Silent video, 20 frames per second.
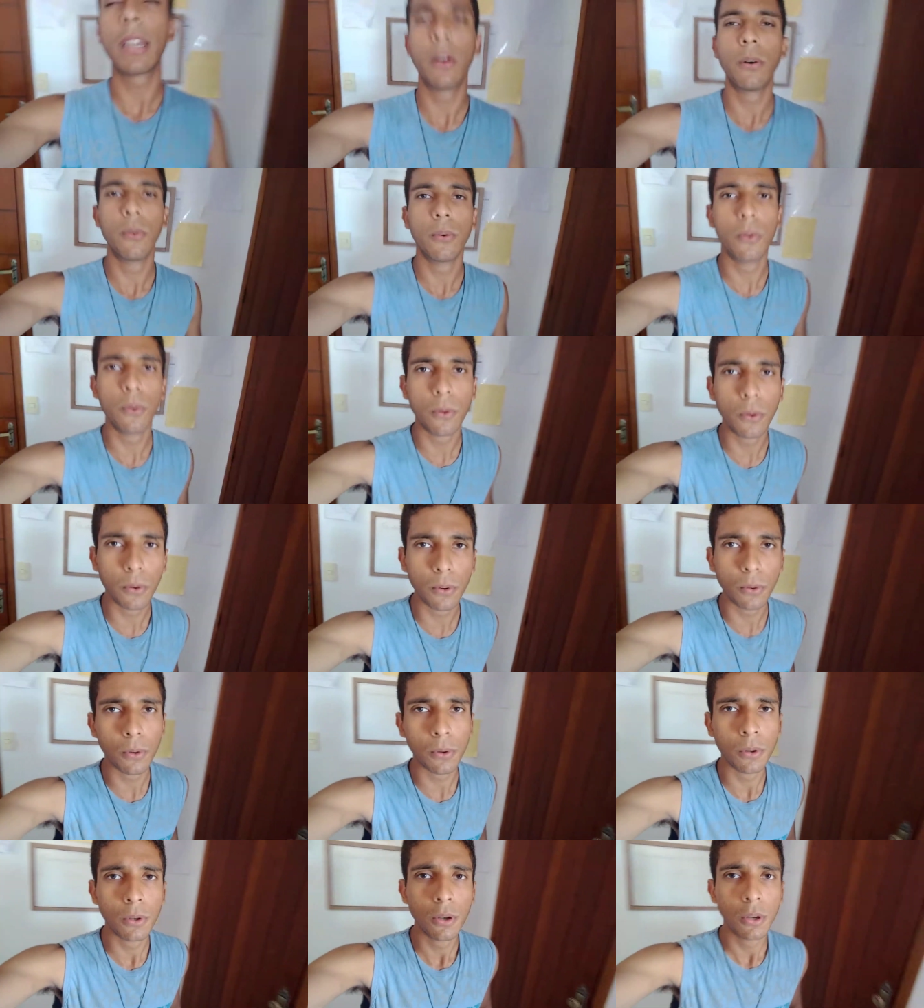
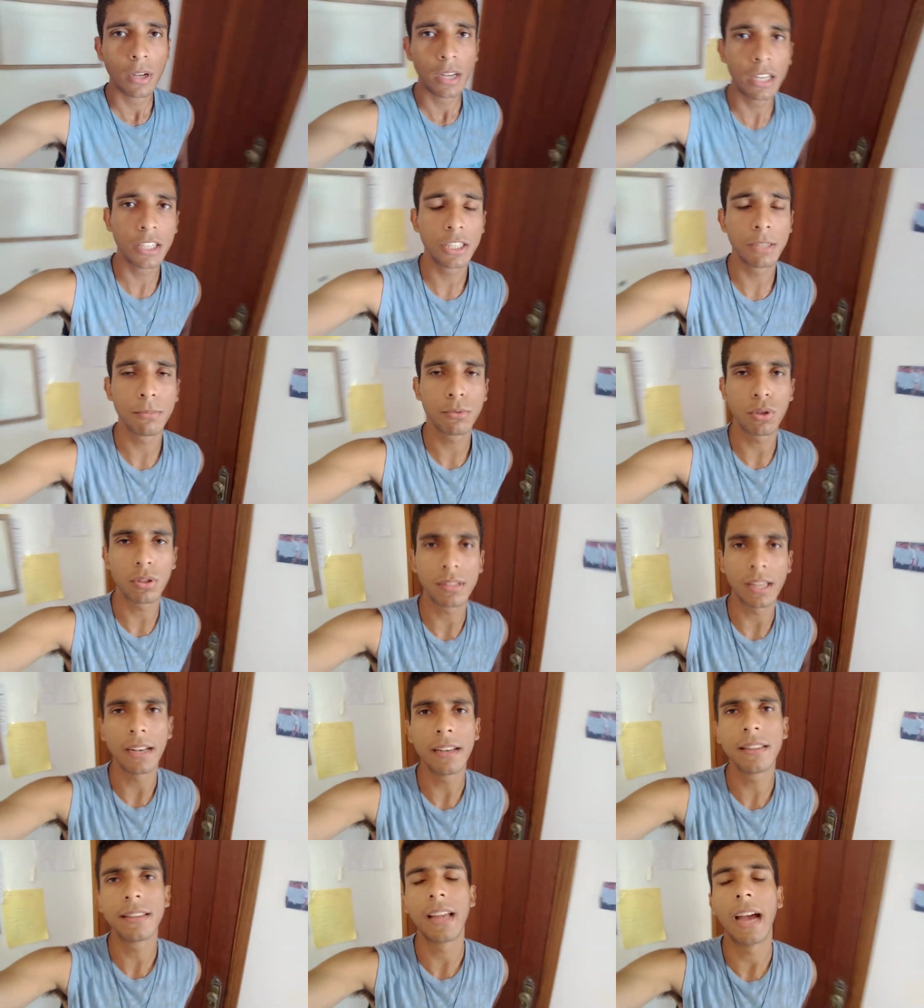o regime
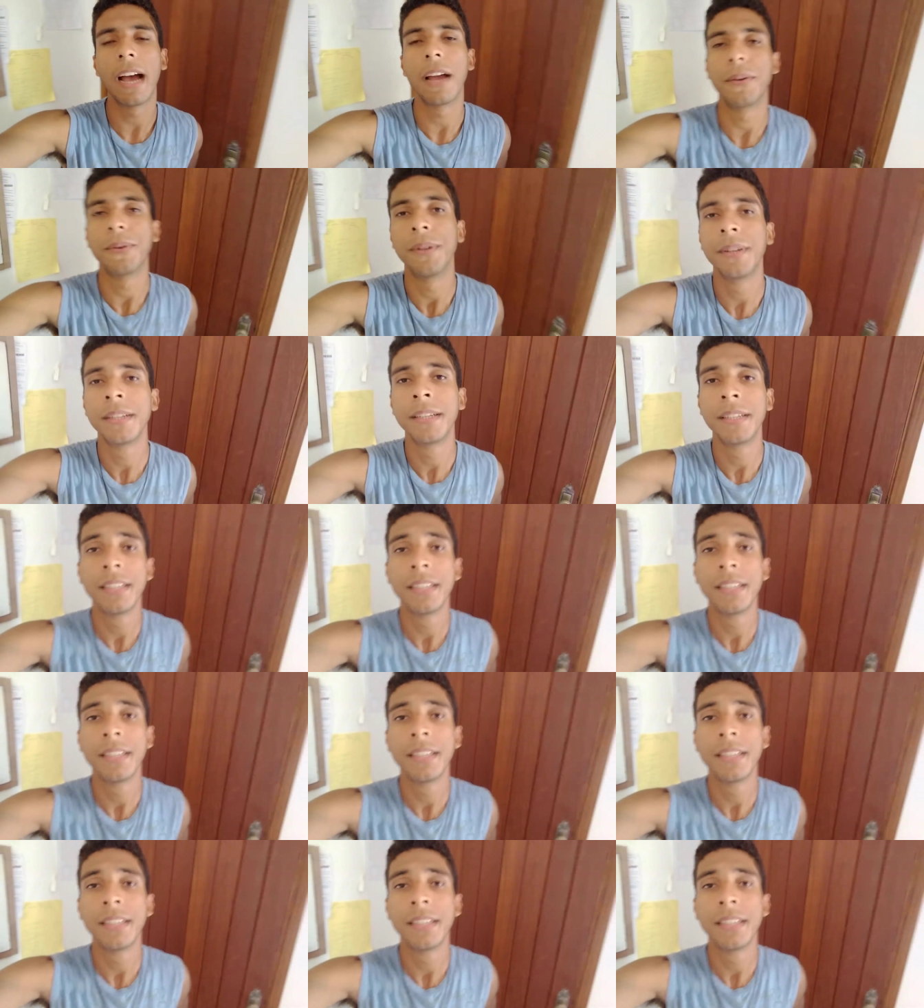totalitário.